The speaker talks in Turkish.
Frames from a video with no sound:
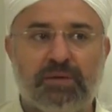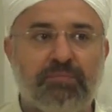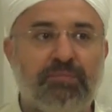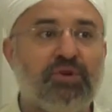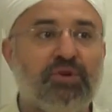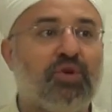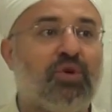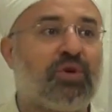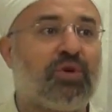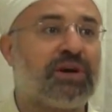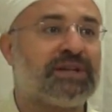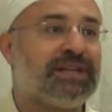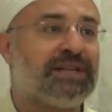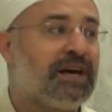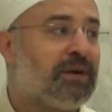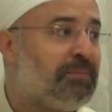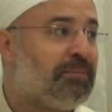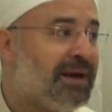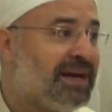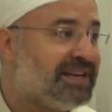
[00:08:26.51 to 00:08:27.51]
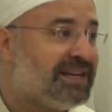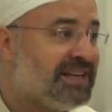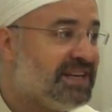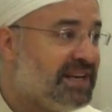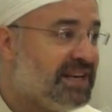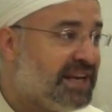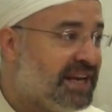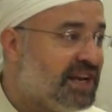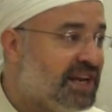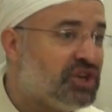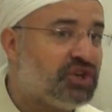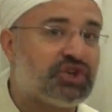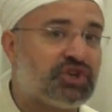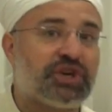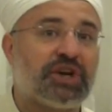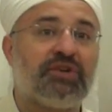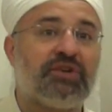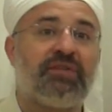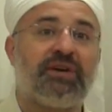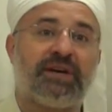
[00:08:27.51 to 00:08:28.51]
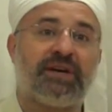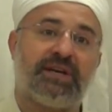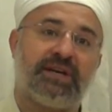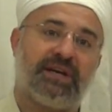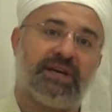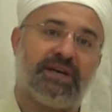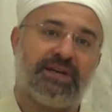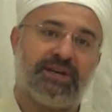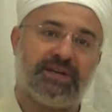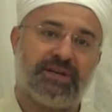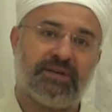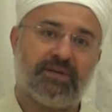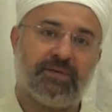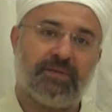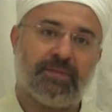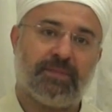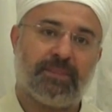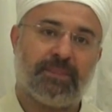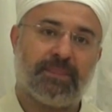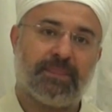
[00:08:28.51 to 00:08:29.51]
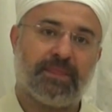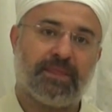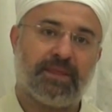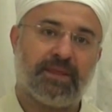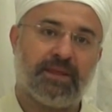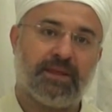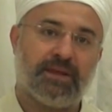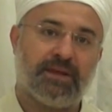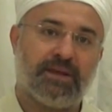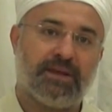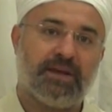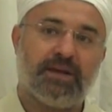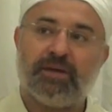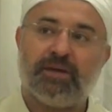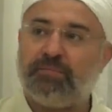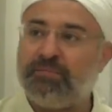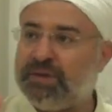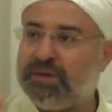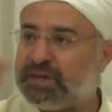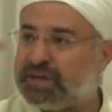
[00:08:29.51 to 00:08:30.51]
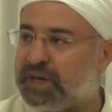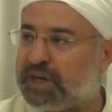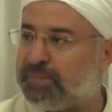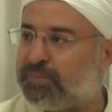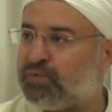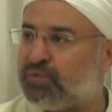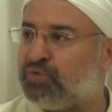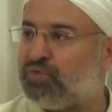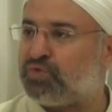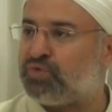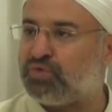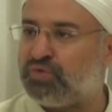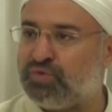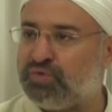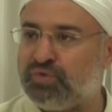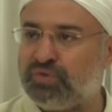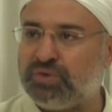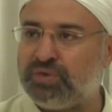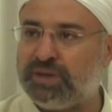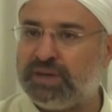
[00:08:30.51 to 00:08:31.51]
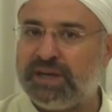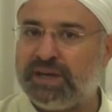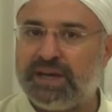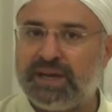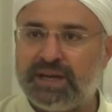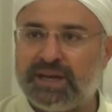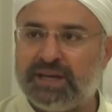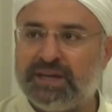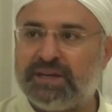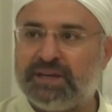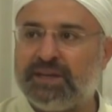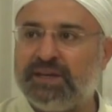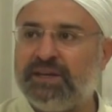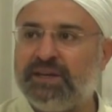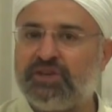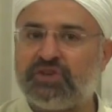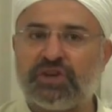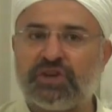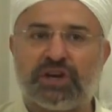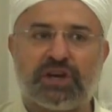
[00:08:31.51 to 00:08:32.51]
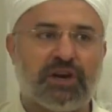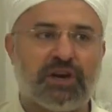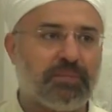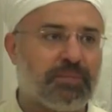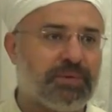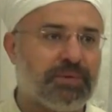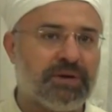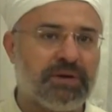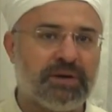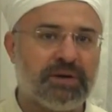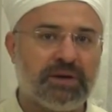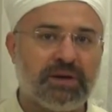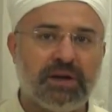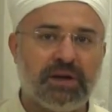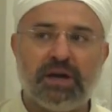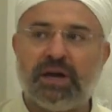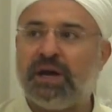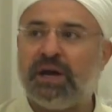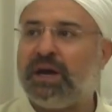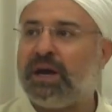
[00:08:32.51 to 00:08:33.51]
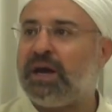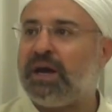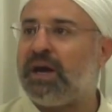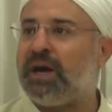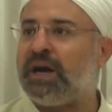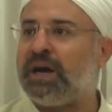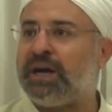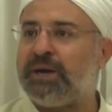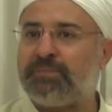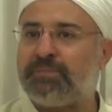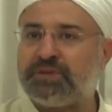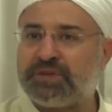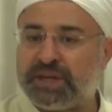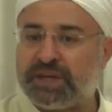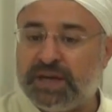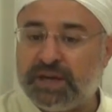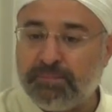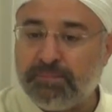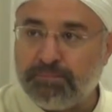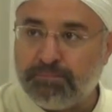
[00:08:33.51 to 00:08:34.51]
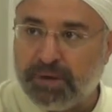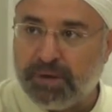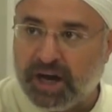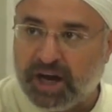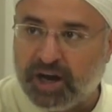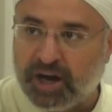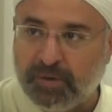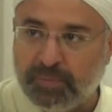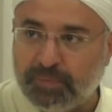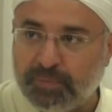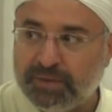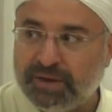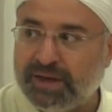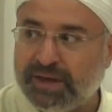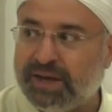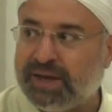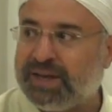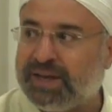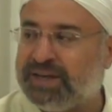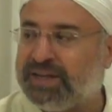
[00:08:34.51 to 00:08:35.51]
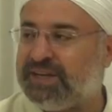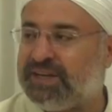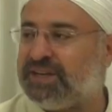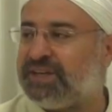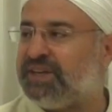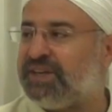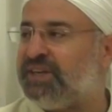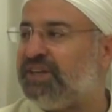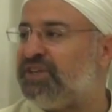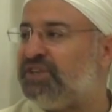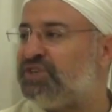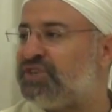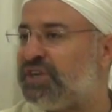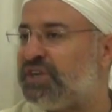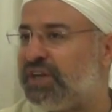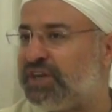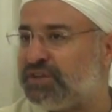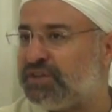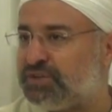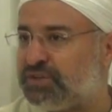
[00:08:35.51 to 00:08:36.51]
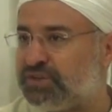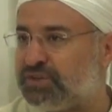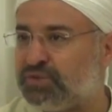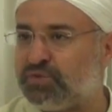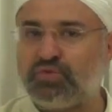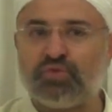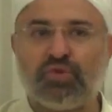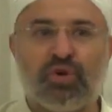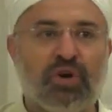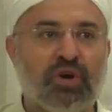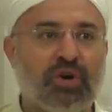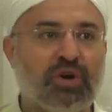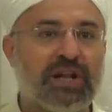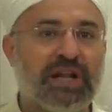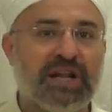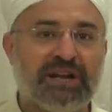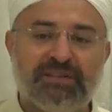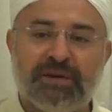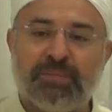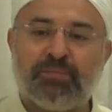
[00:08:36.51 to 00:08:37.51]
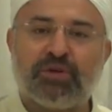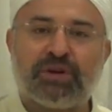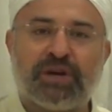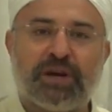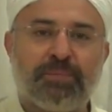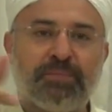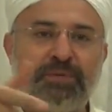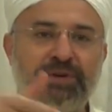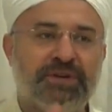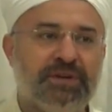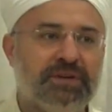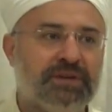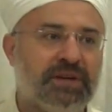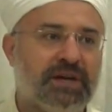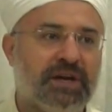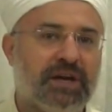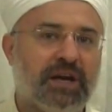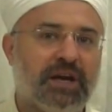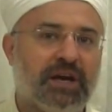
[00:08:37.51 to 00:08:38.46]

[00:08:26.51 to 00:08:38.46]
Bir o kadar belki lehçe var yani. Bir kapı düşünün. İngilizce kapı, Arapça bahap, İngilizce dog ve bu kapının